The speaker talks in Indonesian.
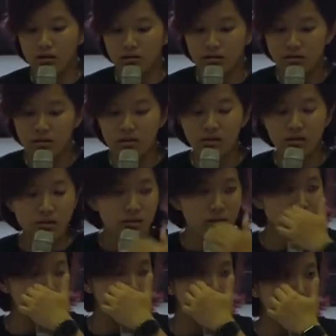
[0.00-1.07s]
Jadi
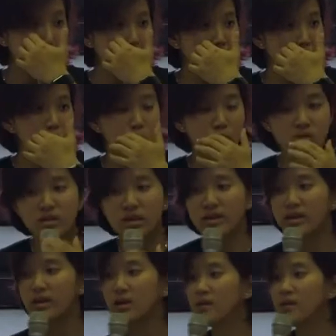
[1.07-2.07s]
gini, buat saya